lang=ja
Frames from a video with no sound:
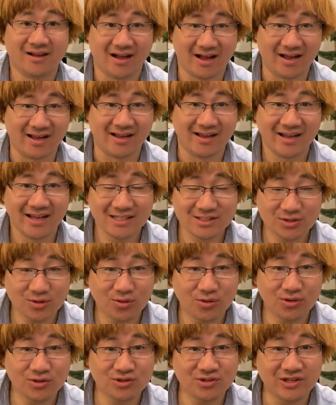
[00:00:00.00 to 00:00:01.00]
はい、へそ
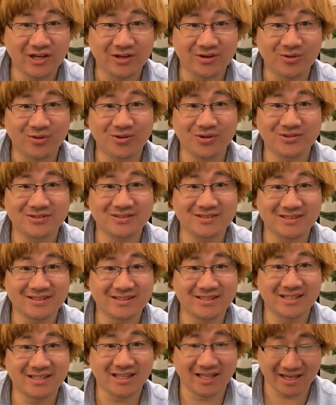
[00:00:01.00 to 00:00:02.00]
保留が残っ
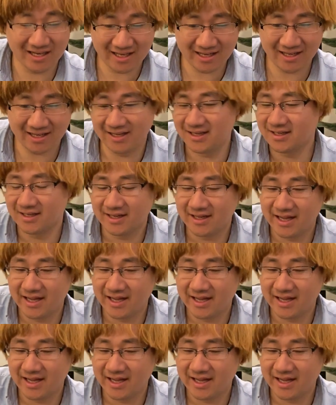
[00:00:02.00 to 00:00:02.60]
てたら